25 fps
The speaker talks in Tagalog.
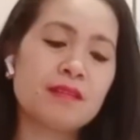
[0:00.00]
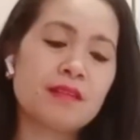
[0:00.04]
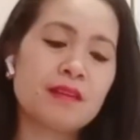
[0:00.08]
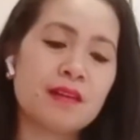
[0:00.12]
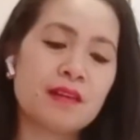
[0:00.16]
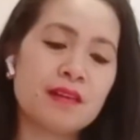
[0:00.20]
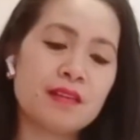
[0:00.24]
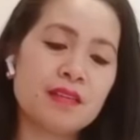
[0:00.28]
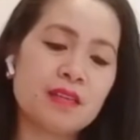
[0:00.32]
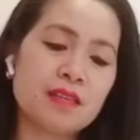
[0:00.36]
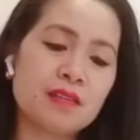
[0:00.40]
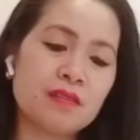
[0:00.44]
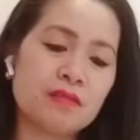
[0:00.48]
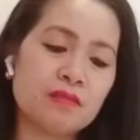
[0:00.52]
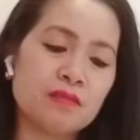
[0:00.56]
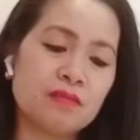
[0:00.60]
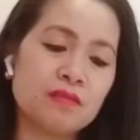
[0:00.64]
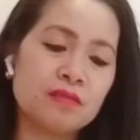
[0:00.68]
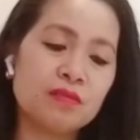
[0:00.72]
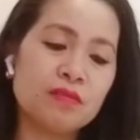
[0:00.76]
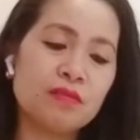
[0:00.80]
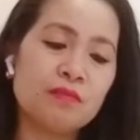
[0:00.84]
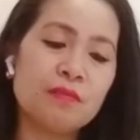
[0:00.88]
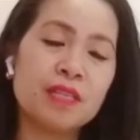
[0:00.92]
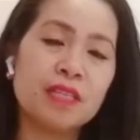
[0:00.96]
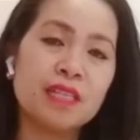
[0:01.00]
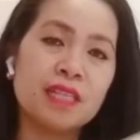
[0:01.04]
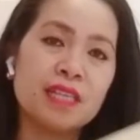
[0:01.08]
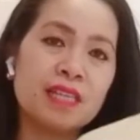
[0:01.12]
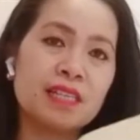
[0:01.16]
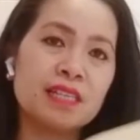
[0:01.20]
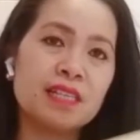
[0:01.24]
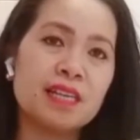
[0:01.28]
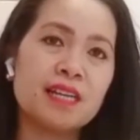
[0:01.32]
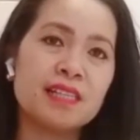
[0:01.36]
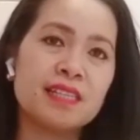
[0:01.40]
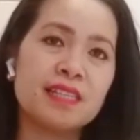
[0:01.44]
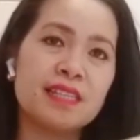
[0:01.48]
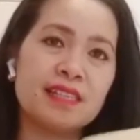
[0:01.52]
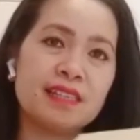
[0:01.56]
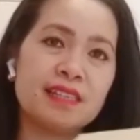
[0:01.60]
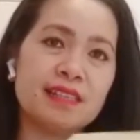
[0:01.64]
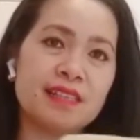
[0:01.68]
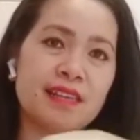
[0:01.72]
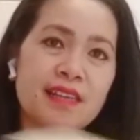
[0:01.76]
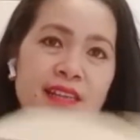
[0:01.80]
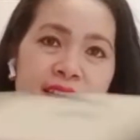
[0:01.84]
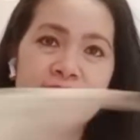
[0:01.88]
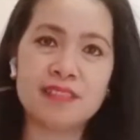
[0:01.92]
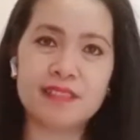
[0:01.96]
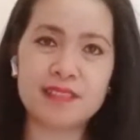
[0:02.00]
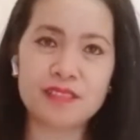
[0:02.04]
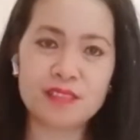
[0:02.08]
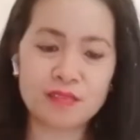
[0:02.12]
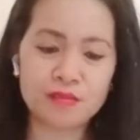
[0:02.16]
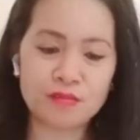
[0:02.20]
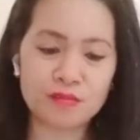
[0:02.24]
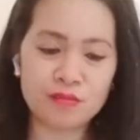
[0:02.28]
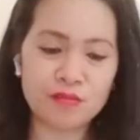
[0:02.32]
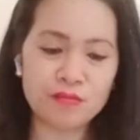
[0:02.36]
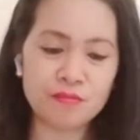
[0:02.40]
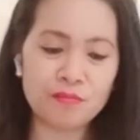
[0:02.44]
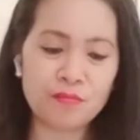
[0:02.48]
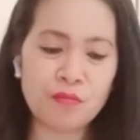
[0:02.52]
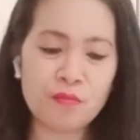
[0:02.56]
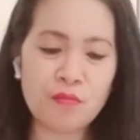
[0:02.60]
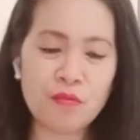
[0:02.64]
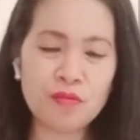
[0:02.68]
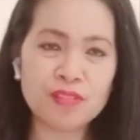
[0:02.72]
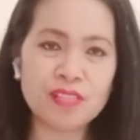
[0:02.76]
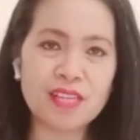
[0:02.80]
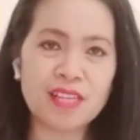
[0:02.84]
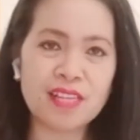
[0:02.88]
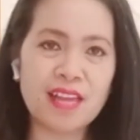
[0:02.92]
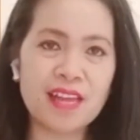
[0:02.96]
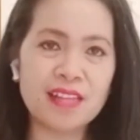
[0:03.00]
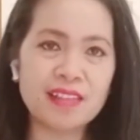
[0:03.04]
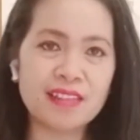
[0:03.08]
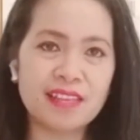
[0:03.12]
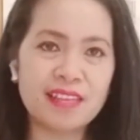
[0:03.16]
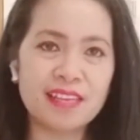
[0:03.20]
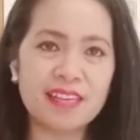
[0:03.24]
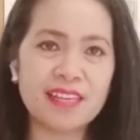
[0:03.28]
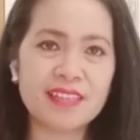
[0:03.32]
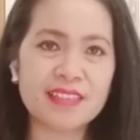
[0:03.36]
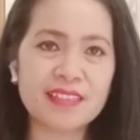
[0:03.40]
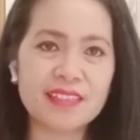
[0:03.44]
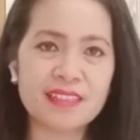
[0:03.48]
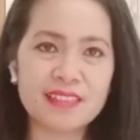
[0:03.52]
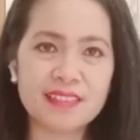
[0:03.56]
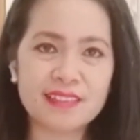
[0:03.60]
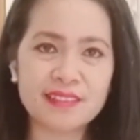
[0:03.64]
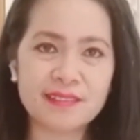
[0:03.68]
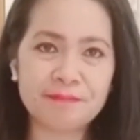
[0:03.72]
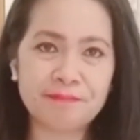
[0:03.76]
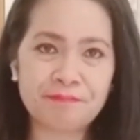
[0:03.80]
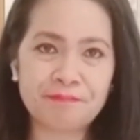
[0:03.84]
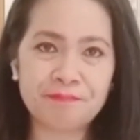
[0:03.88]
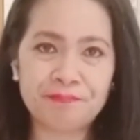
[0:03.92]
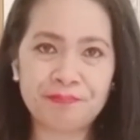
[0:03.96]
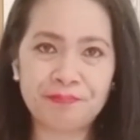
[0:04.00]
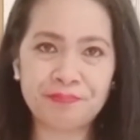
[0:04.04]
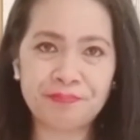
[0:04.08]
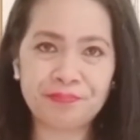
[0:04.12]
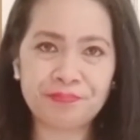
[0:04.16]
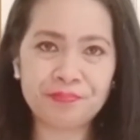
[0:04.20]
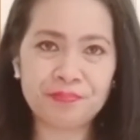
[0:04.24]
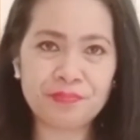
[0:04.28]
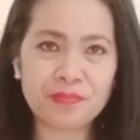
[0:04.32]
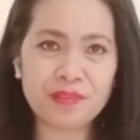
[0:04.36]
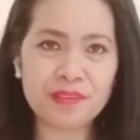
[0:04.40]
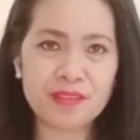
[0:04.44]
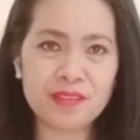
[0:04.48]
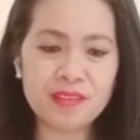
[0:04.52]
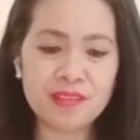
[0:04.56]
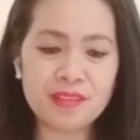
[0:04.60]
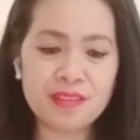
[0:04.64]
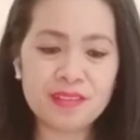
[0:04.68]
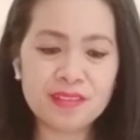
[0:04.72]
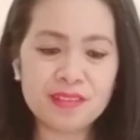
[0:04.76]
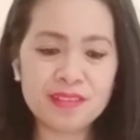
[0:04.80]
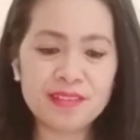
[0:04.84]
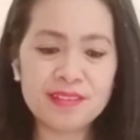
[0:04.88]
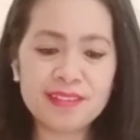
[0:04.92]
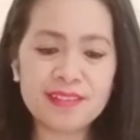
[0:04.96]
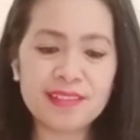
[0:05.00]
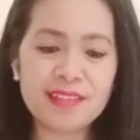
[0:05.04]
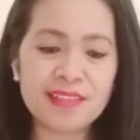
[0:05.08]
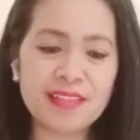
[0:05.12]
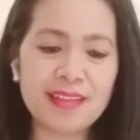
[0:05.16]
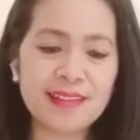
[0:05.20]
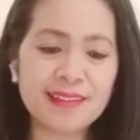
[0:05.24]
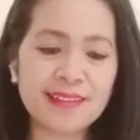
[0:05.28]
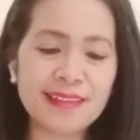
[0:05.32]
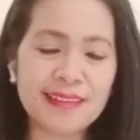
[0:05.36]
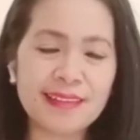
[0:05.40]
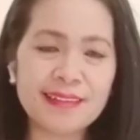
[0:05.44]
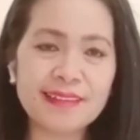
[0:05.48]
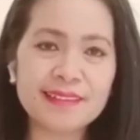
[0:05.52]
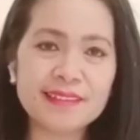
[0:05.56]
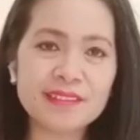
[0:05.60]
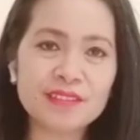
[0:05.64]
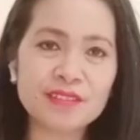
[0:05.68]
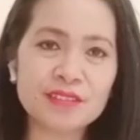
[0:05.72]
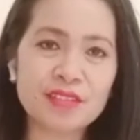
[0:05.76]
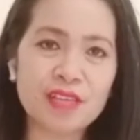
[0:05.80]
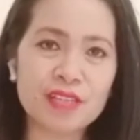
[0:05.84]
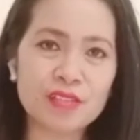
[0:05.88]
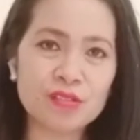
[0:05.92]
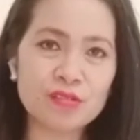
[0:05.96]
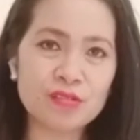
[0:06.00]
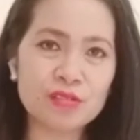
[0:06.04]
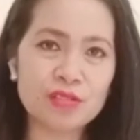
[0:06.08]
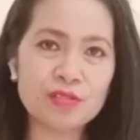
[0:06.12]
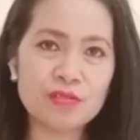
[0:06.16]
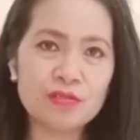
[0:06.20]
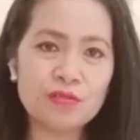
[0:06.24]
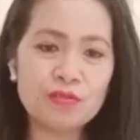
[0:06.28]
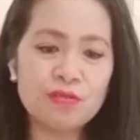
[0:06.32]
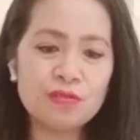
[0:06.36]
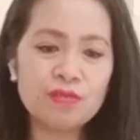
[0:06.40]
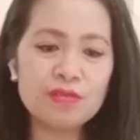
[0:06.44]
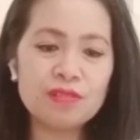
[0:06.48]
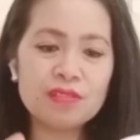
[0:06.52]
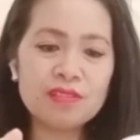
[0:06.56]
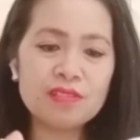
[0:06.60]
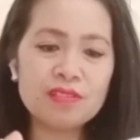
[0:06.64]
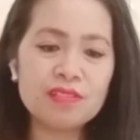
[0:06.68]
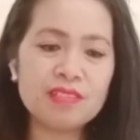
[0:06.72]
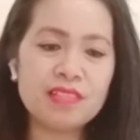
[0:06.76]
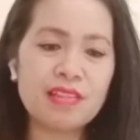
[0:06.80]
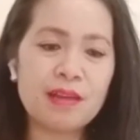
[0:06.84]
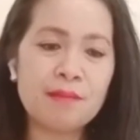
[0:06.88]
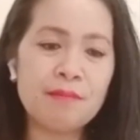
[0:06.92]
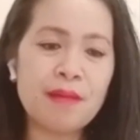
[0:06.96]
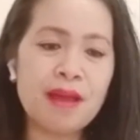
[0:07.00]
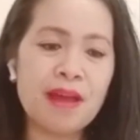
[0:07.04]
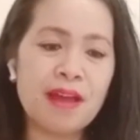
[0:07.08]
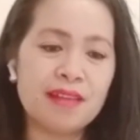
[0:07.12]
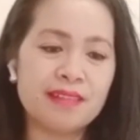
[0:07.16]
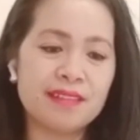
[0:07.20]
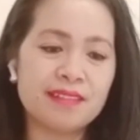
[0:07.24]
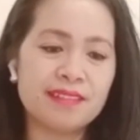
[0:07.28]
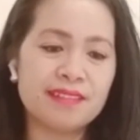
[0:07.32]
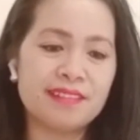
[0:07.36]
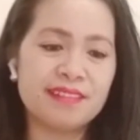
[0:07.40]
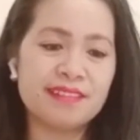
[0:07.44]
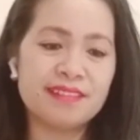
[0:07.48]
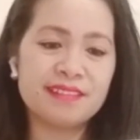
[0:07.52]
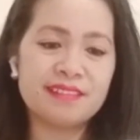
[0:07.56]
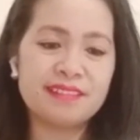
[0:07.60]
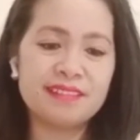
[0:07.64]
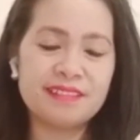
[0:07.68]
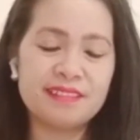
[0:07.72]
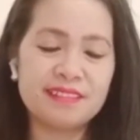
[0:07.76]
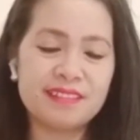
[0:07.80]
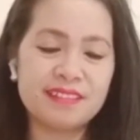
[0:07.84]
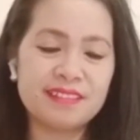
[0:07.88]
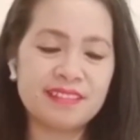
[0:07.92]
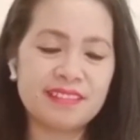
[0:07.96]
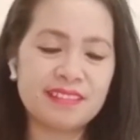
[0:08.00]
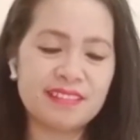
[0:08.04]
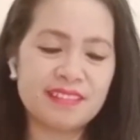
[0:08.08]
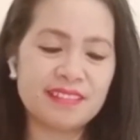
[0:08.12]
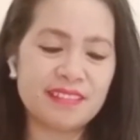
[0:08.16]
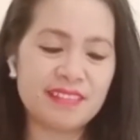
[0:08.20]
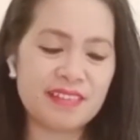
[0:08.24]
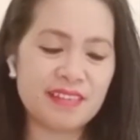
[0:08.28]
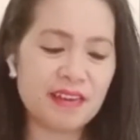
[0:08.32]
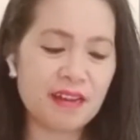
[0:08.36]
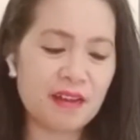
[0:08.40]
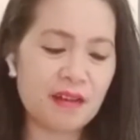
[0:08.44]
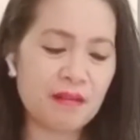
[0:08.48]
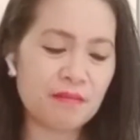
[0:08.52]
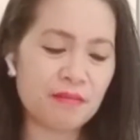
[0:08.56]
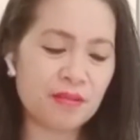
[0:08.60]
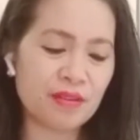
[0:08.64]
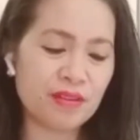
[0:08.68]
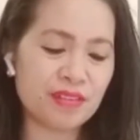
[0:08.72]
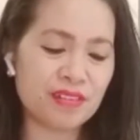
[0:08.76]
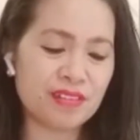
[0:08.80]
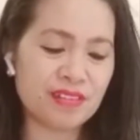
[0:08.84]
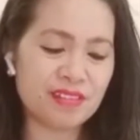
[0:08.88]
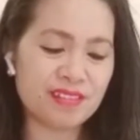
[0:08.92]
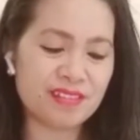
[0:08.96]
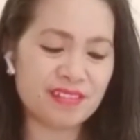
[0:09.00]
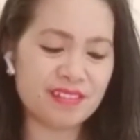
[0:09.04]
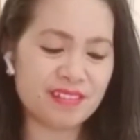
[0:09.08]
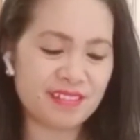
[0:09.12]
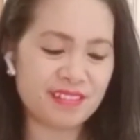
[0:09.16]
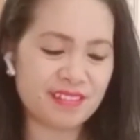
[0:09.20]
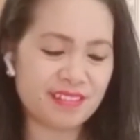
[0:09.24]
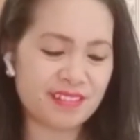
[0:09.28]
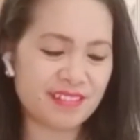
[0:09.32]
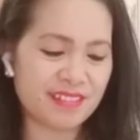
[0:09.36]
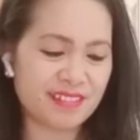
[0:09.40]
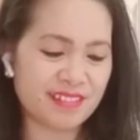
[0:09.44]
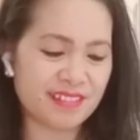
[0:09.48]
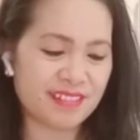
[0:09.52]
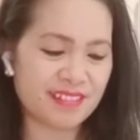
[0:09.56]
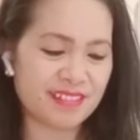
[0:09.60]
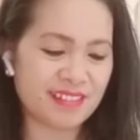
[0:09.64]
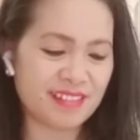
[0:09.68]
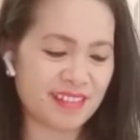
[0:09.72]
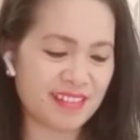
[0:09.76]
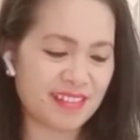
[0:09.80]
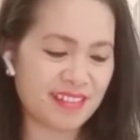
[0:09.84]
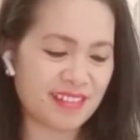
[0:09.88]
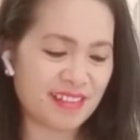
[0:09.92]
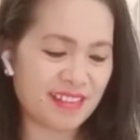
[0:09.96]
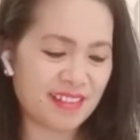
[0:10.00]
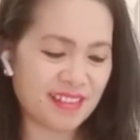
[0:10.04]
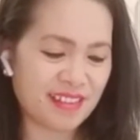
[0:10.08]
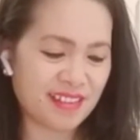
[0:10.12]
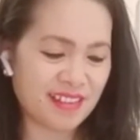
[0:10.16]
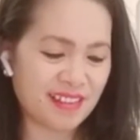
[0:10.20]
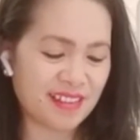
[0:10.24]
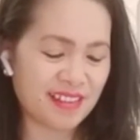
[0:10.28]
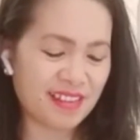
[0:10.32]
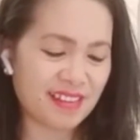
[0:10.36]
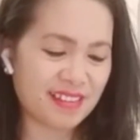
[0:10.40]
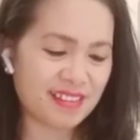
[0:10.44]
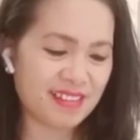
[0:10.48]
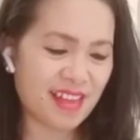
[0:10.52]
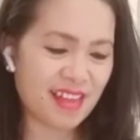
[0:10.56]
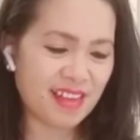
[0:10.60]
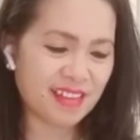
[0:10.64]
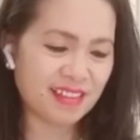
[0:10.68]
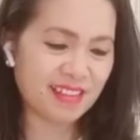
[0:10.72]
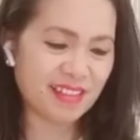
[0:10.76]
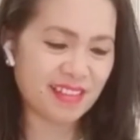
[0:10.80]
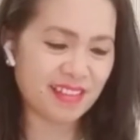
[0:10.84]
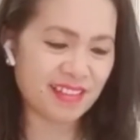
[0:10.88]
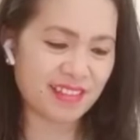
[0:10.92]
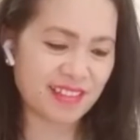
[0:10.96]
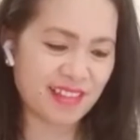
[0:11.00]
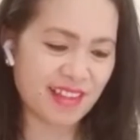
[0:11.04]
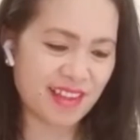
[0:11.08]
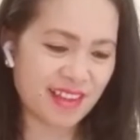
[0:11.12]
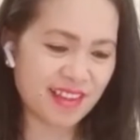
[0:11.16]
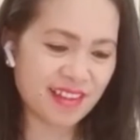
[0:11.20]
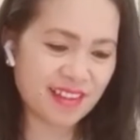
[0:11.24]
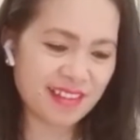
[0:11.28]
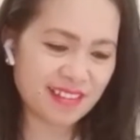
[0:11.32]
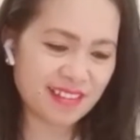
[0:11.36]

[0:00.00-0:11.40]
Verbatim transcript: Ayan o, oh, dumating kanina. So, bubuksan natin. Titingnan natin kung ano yung laman. Okay. Excited na.